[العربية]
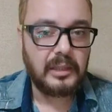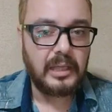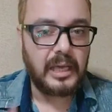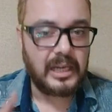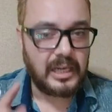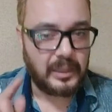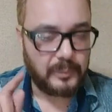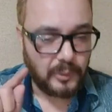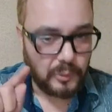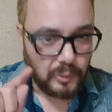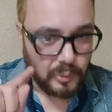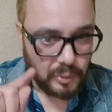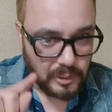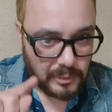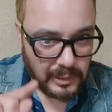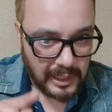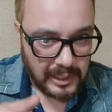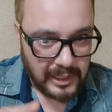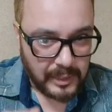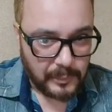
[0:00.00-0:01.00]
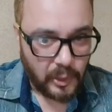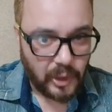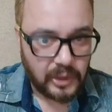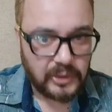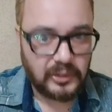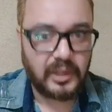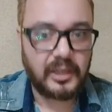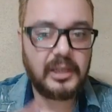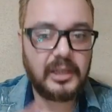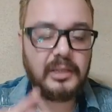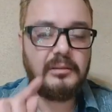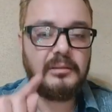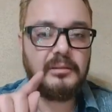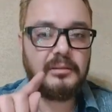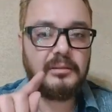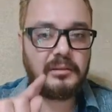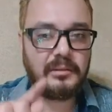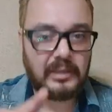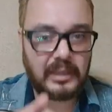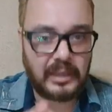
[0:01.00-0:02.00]
انا بقول انا معترض
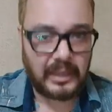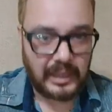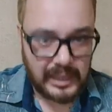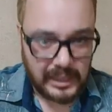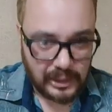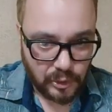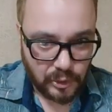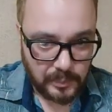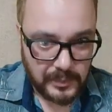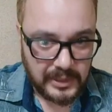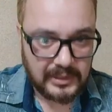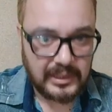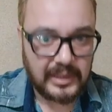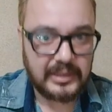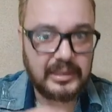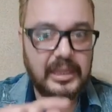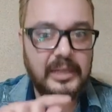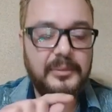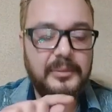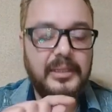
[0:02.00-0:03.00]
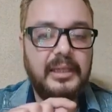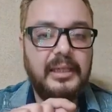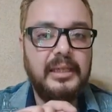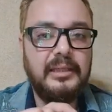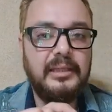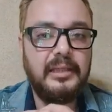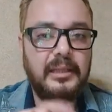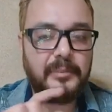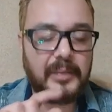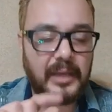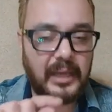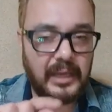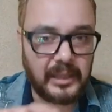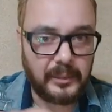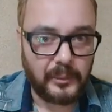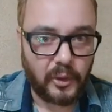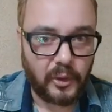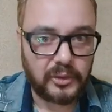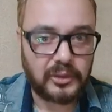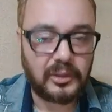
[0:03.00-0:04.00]
على الكومنتات اللي بتتكتب انا
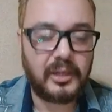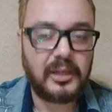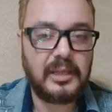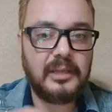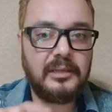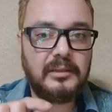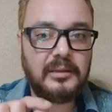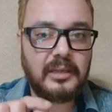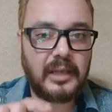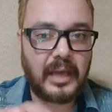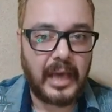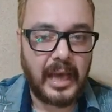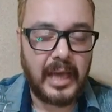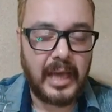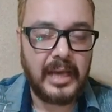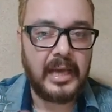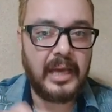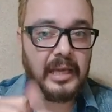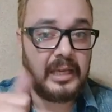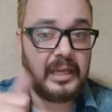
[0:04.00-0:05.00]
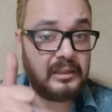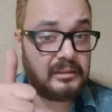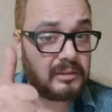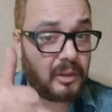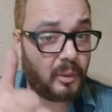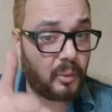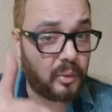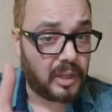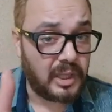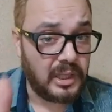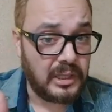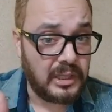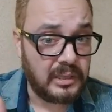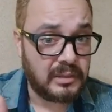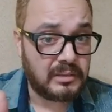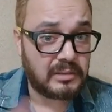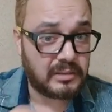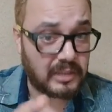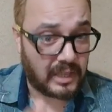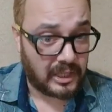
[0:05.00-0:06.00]
معترض على
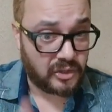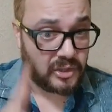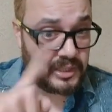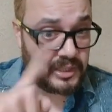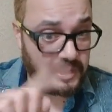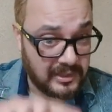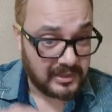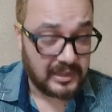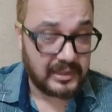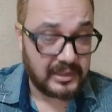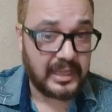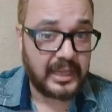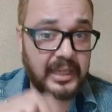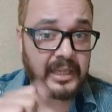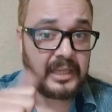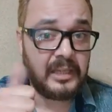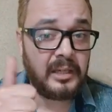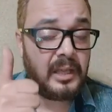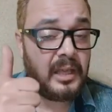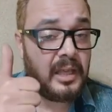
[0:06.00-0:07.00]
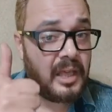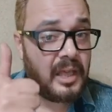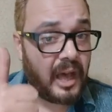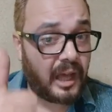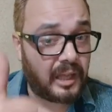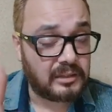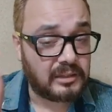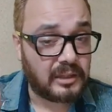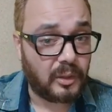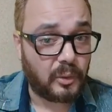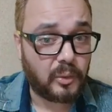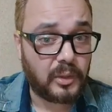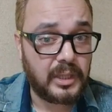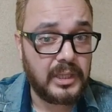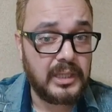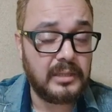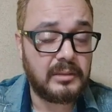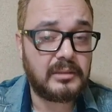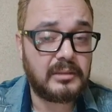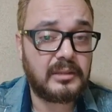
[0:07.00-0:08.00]
التوقيت عشان لسه داخل على
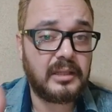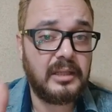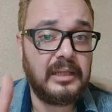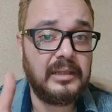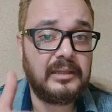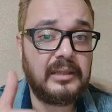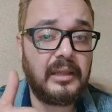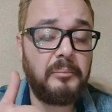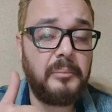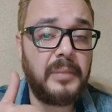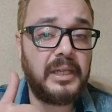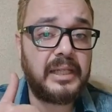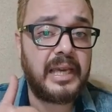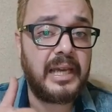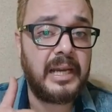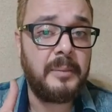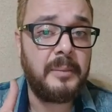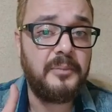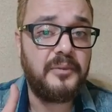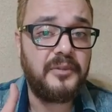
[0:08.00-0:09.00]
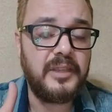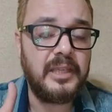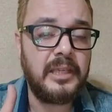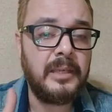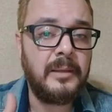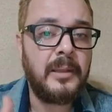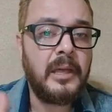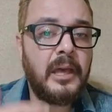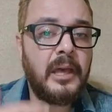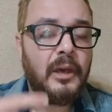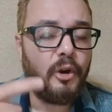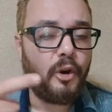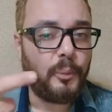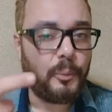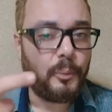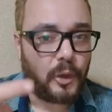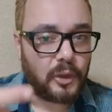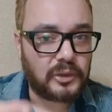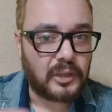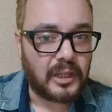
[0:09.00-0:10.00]
التوقيت اللي تم الكلام فيه
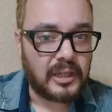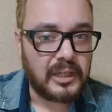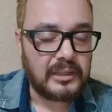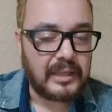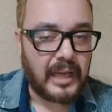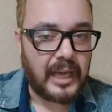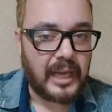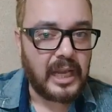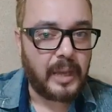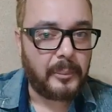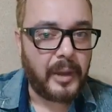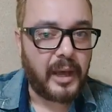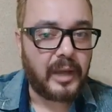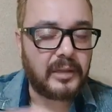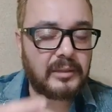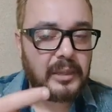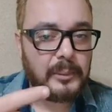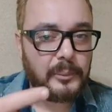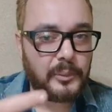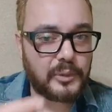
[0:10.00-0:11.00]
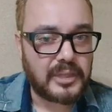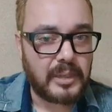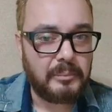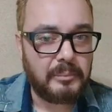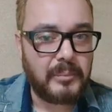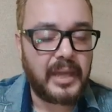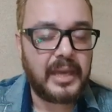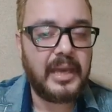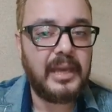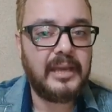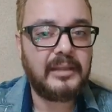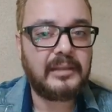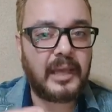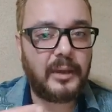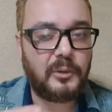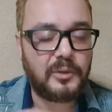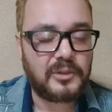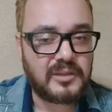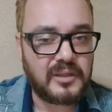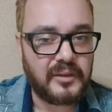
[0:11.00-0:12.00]
ومعترض على بعض المسميات
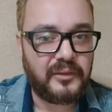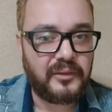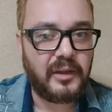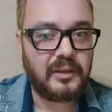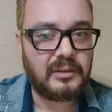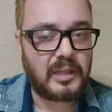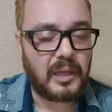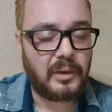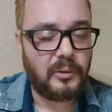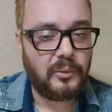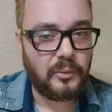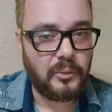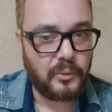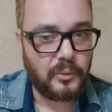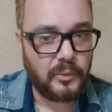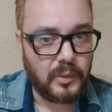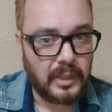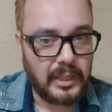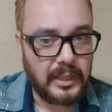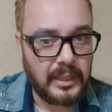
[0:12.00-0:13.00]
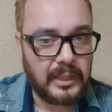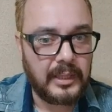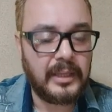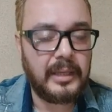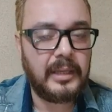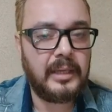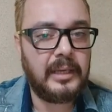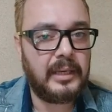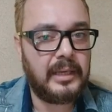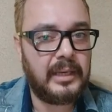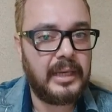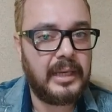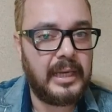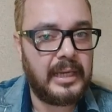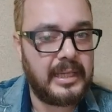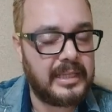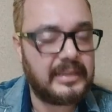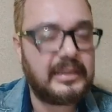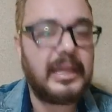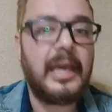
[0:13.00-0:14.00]
او الصفات او آه، آه، آه،
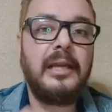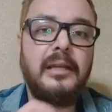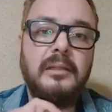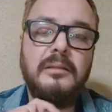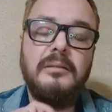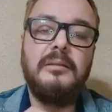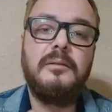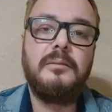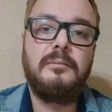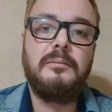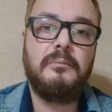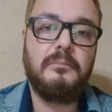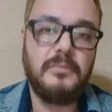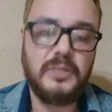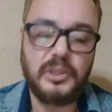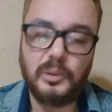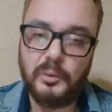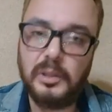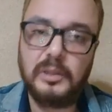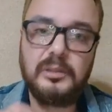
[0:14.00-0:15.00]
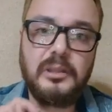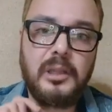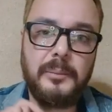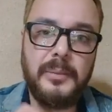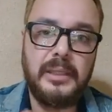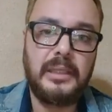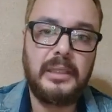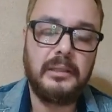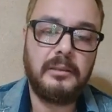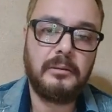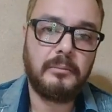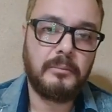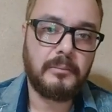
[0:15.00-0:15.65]
اللي اتقالت مش هقول اكتر من كده